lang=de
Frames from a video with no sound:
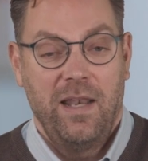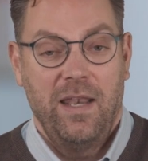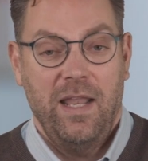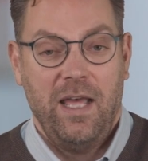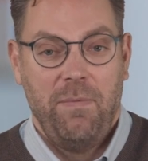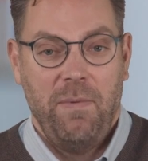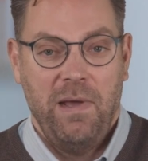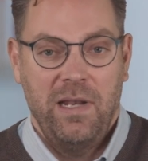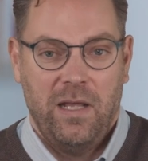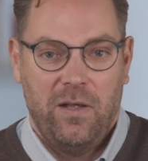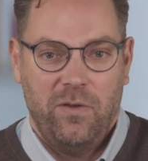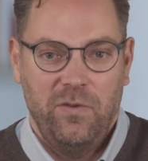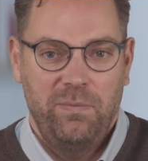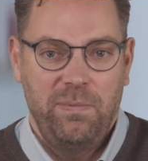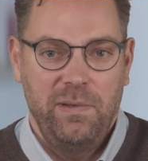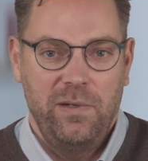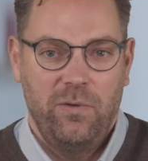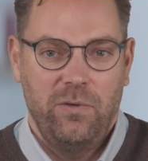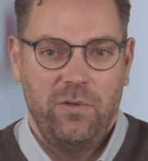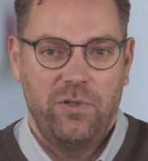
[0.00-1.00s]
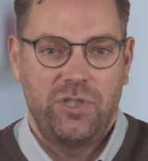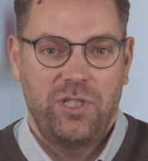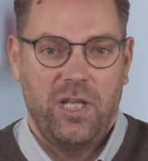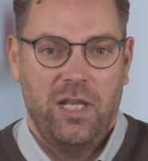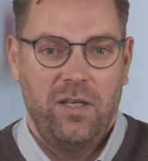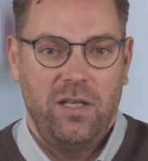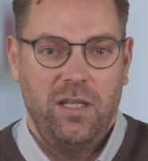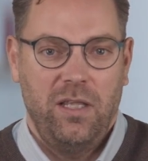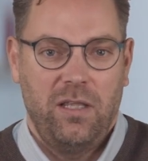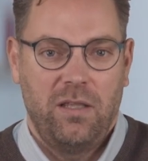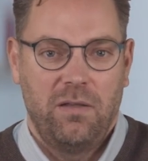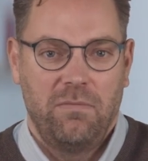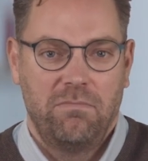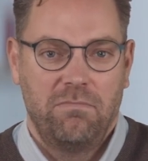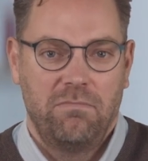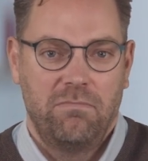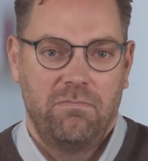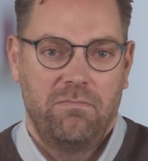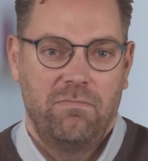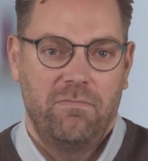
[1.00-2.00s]
Nach meiner Ausbildung stand ich
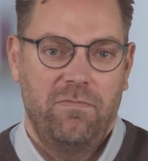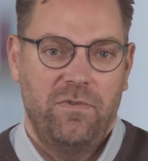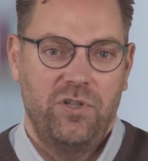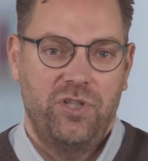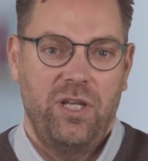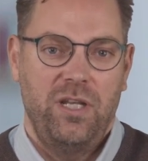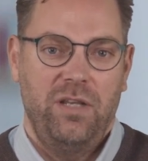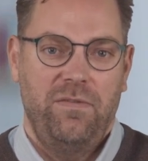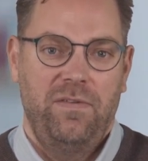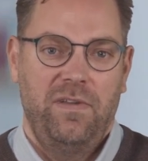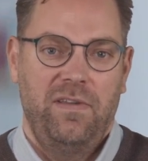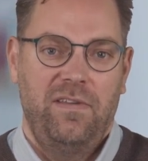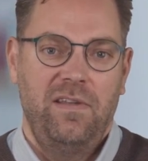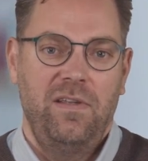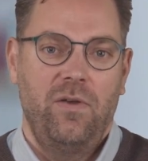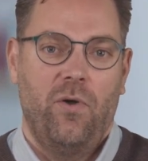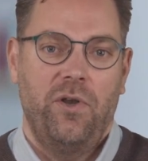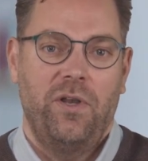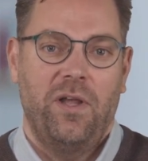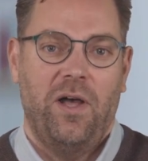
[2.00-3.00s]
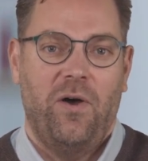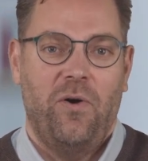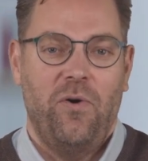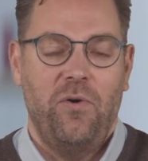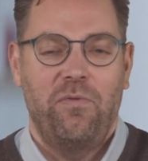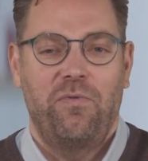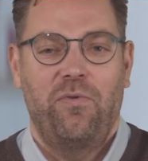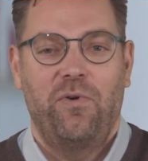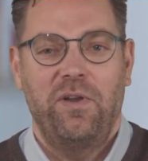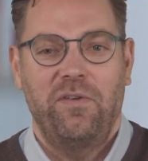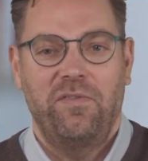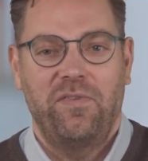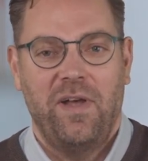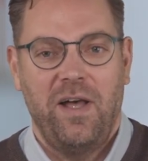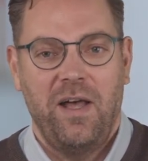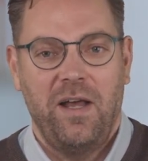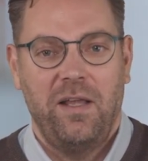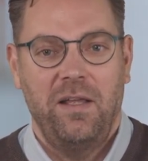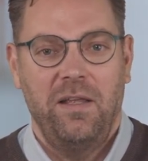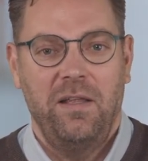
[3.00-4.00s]
wahrscheinlich wie Sie heute auch, vor der
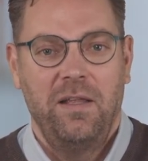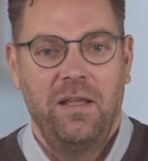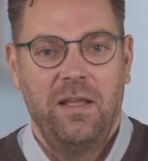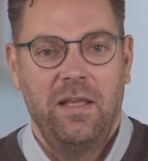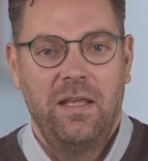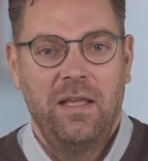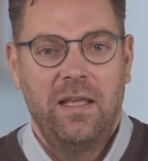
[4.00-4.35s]
Frage,